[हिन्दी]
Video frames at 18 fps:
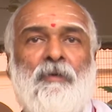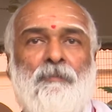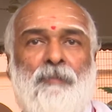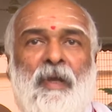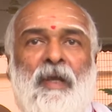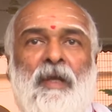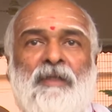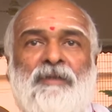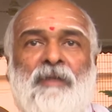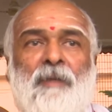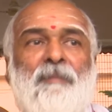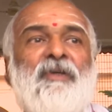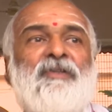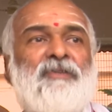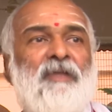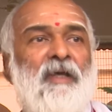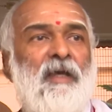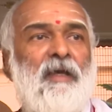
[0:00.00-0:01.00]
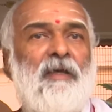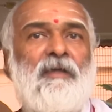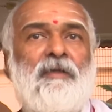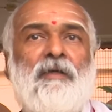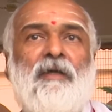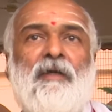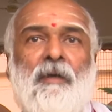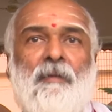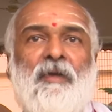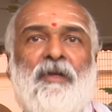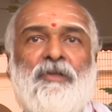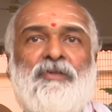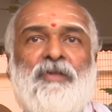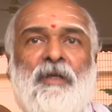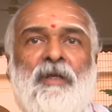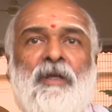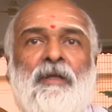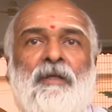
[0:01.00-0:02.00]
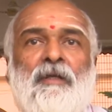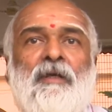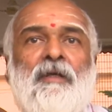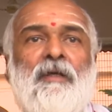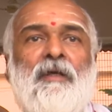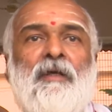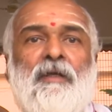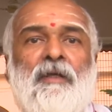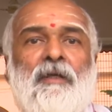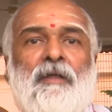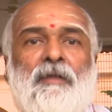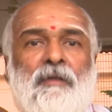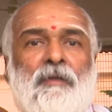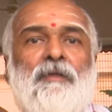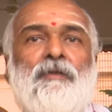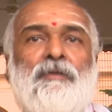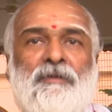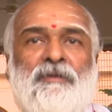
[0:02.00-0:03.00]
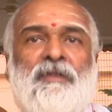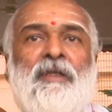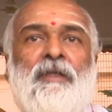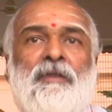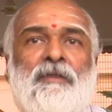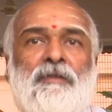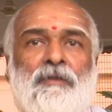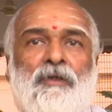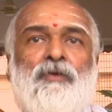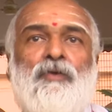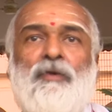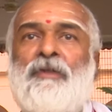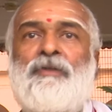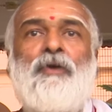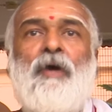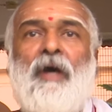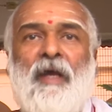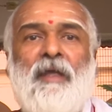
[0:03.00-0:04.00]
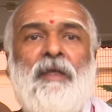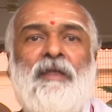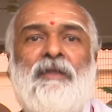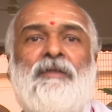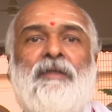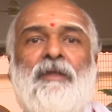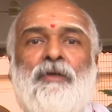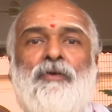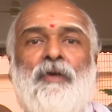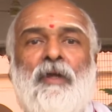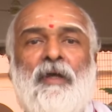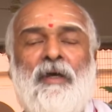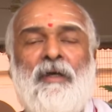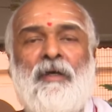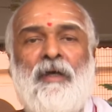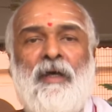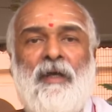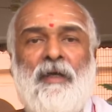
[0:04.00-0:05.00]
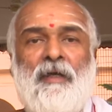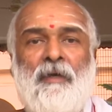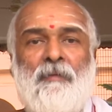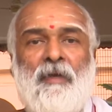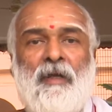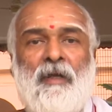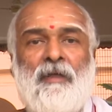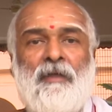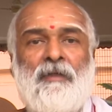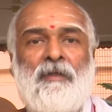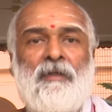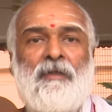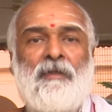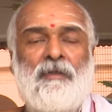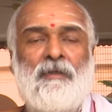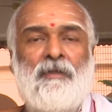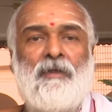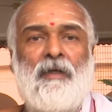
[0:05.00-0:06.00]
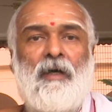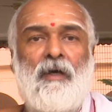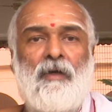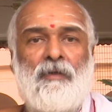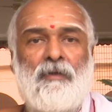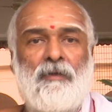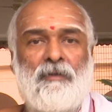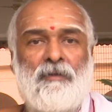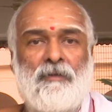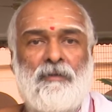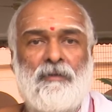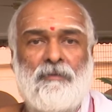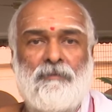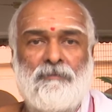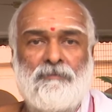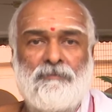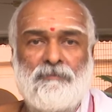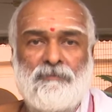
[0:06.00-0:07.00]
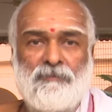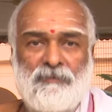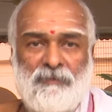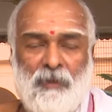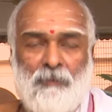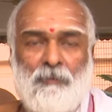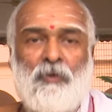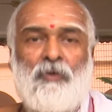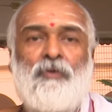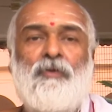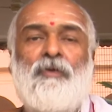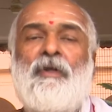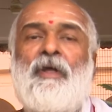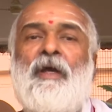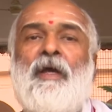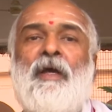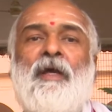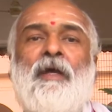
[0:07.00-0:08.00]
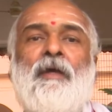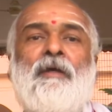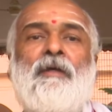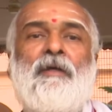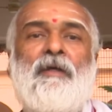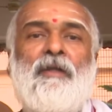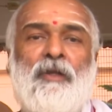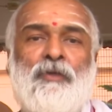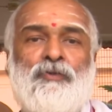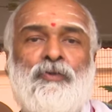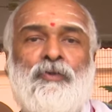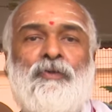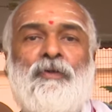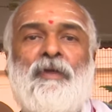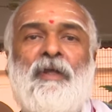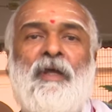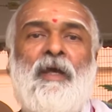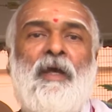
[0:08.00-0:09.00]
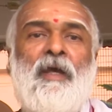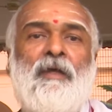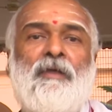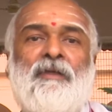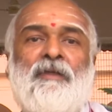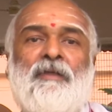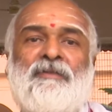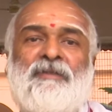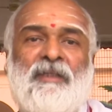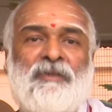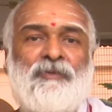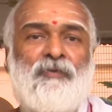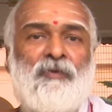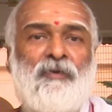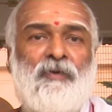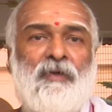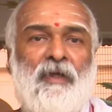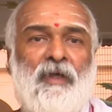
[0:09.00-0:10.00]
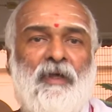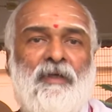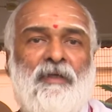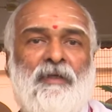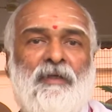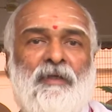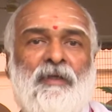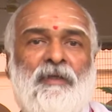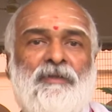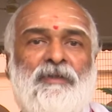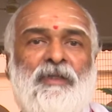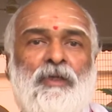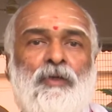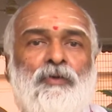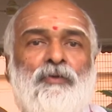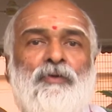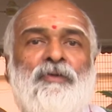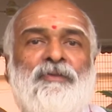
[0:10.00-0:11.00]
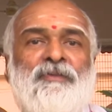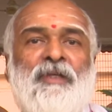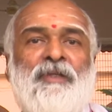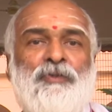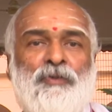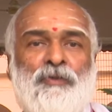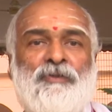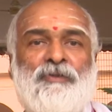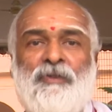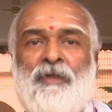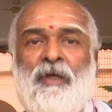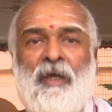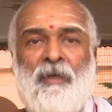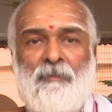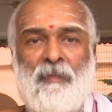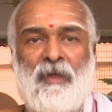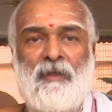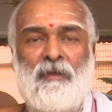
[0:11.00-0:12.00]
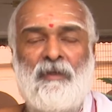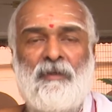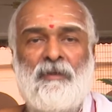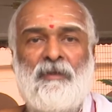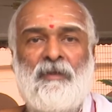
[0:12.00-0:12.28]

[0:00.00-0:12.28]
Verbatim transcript: पहले तमस है हमारा शरीर तीन गुण तो है ही त्रिगुण है हमारा और तमोगुण है रजोगुण है सत्वगुण है तीनों गुण से युक्त है मन